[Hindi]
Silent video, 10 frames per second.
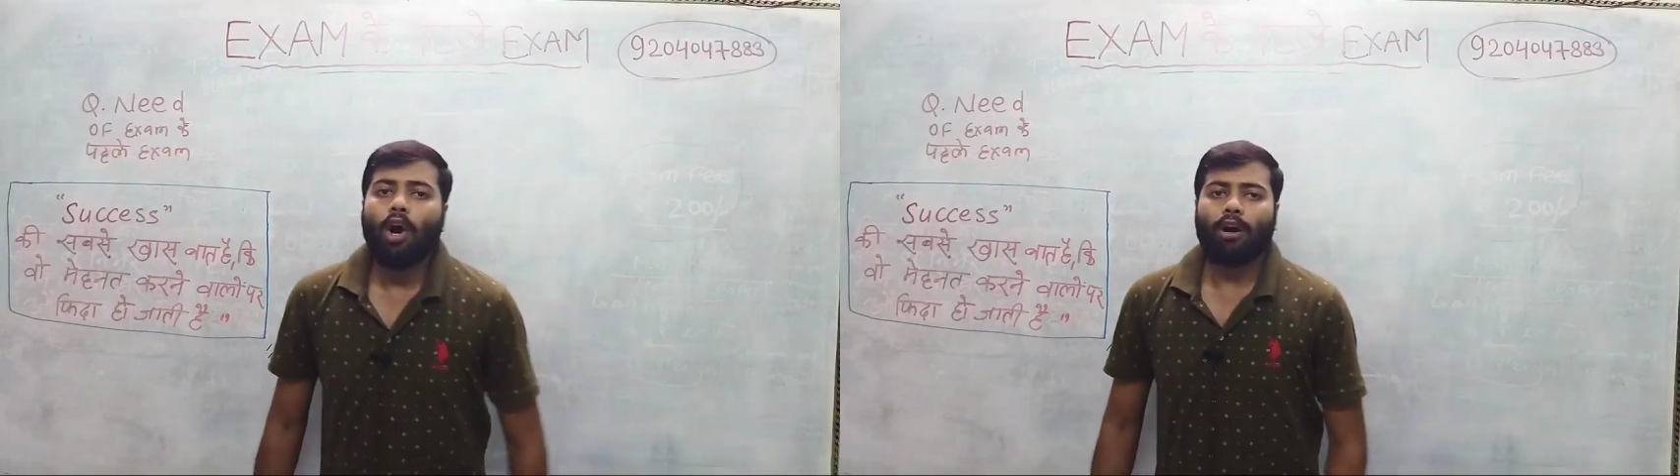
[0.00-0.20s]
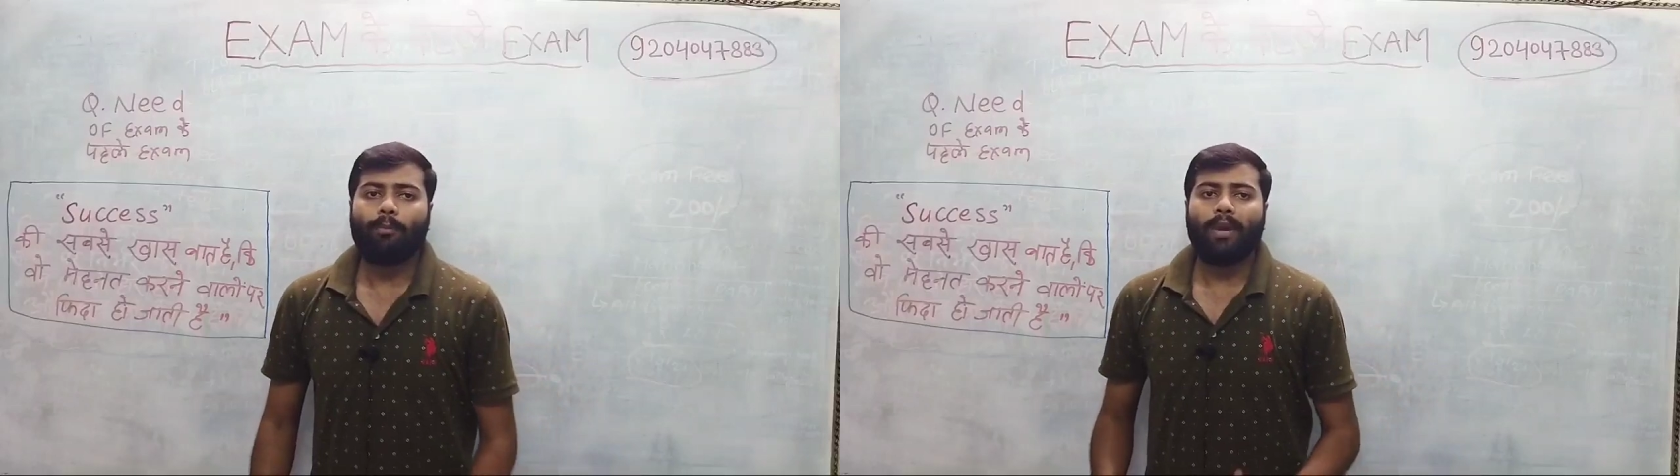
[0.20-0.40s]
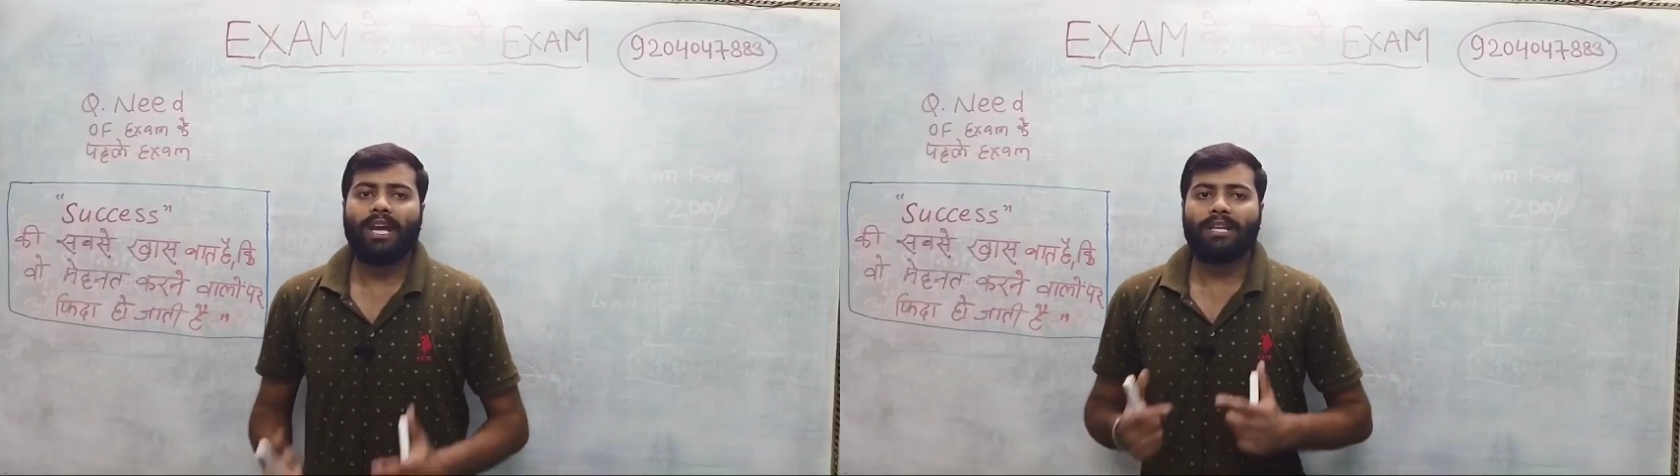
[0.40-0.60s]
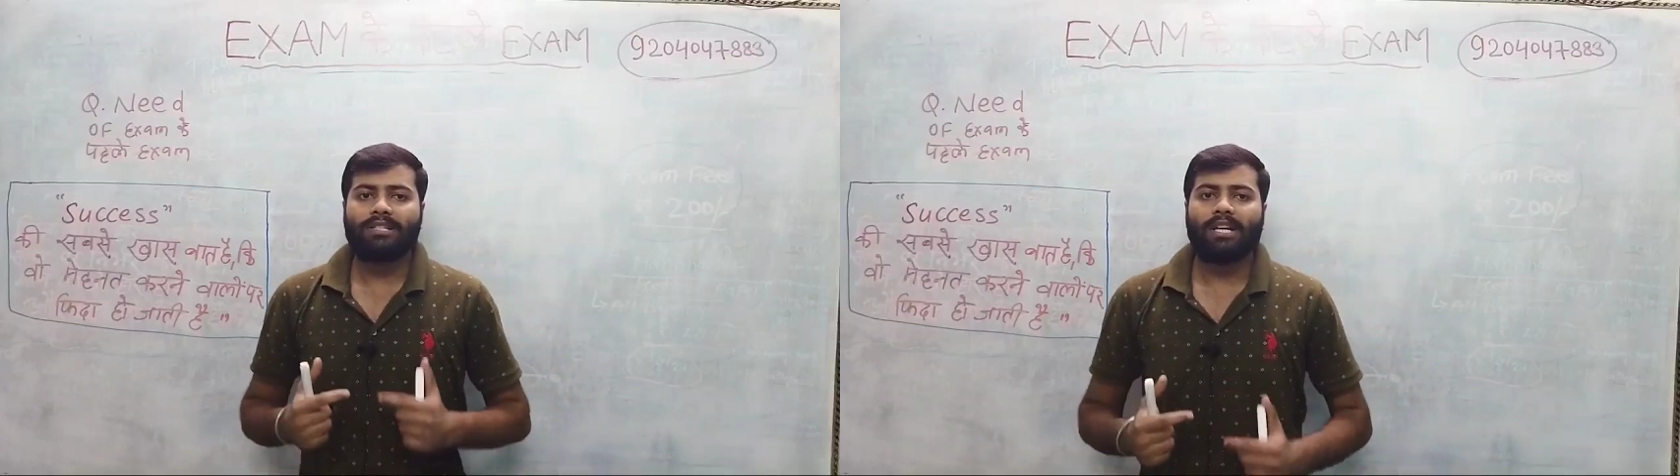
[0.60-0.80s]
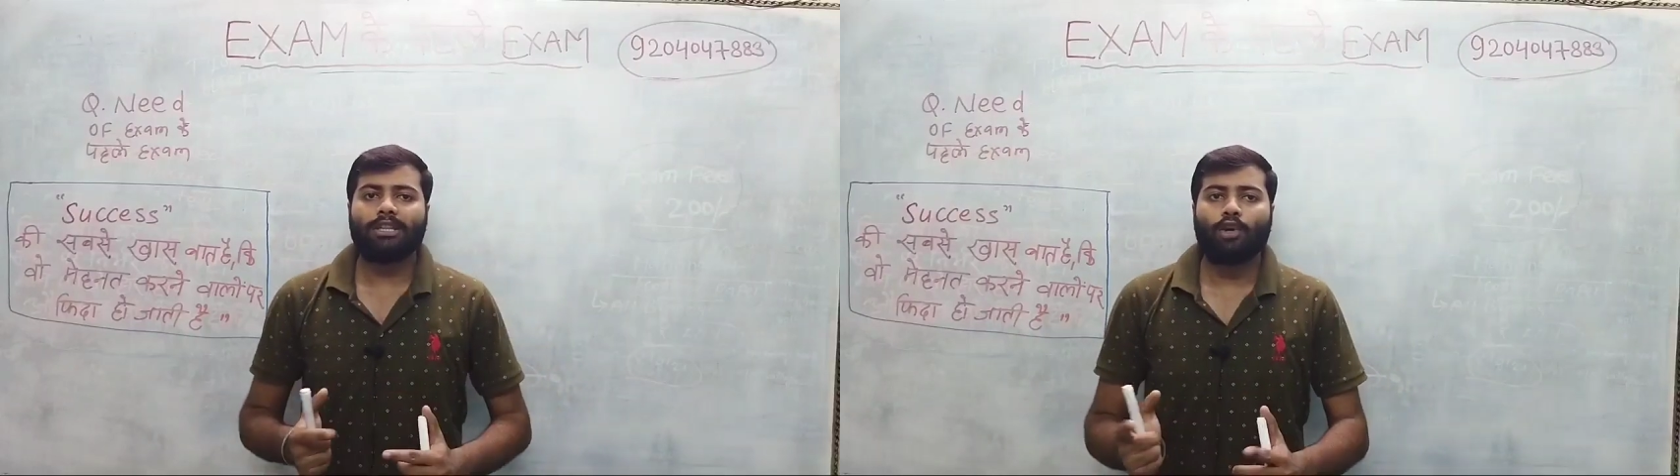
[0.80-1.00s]
और मैं
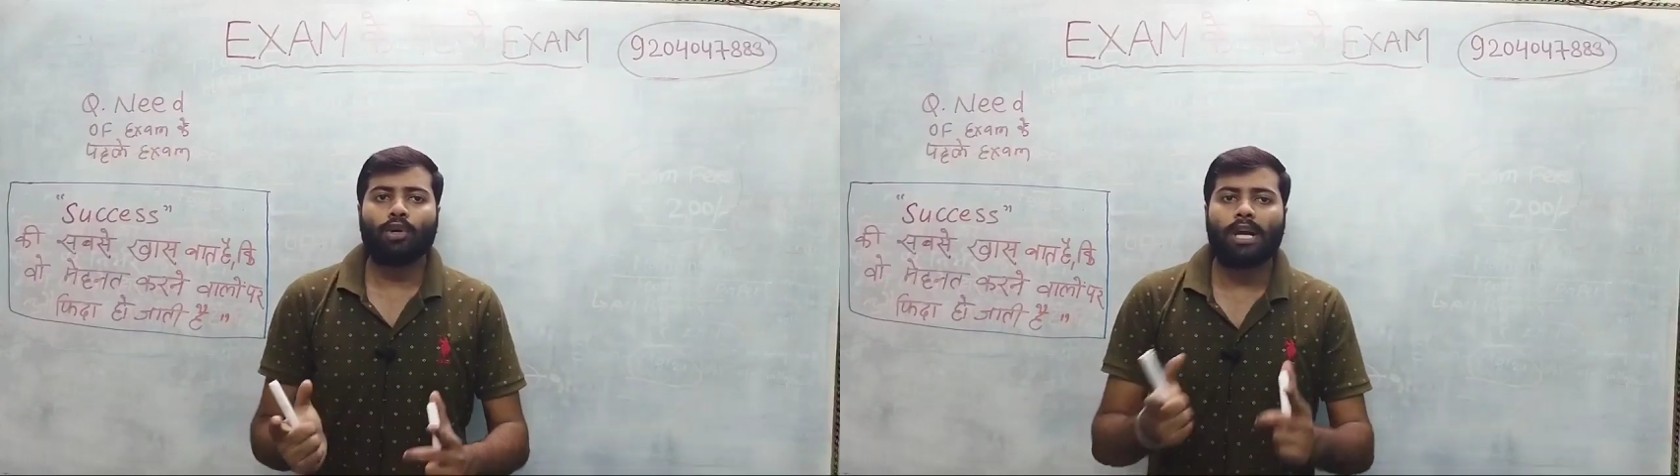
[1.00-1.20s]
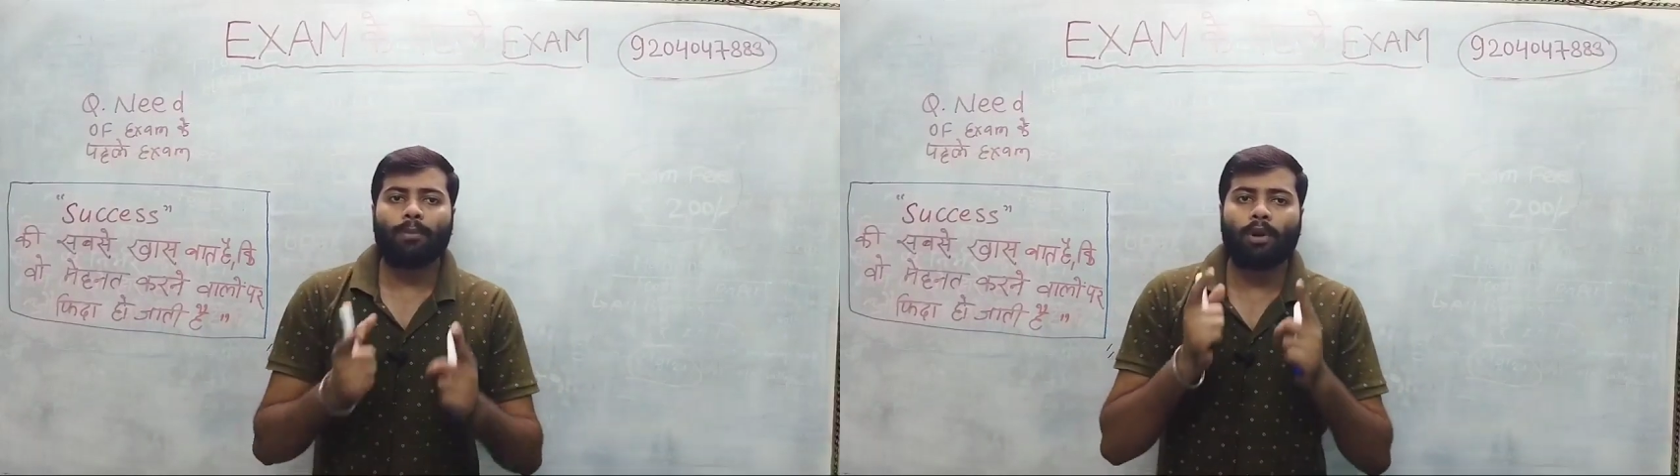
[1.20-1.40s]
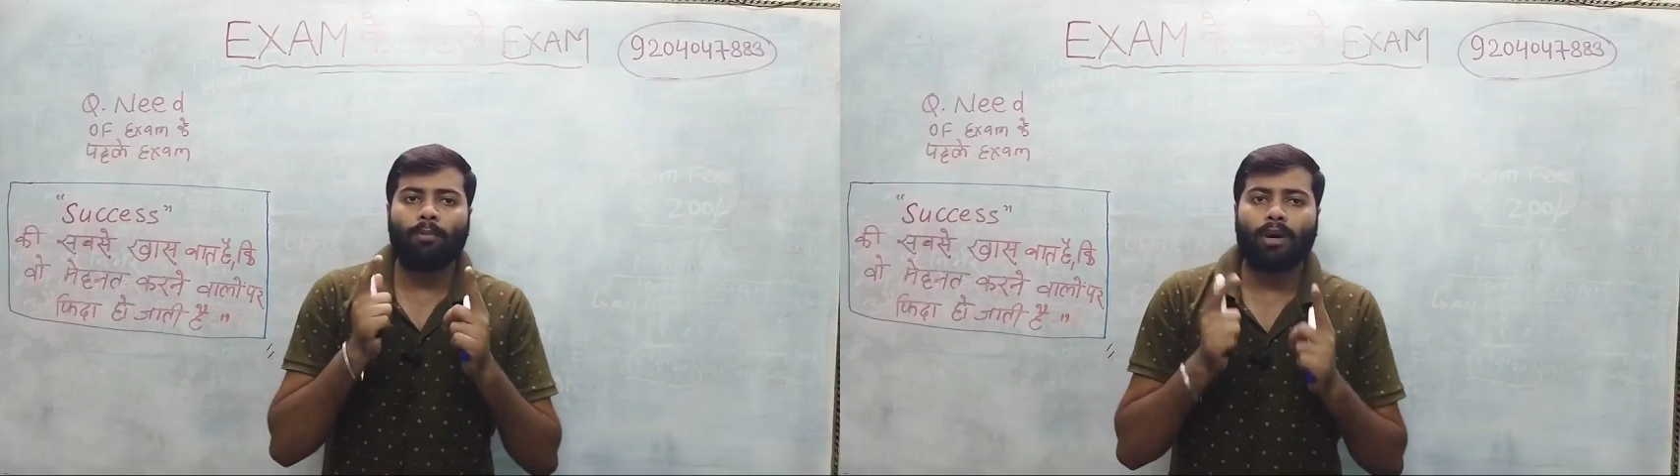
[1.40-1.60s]
जानता हूं कि आप लोग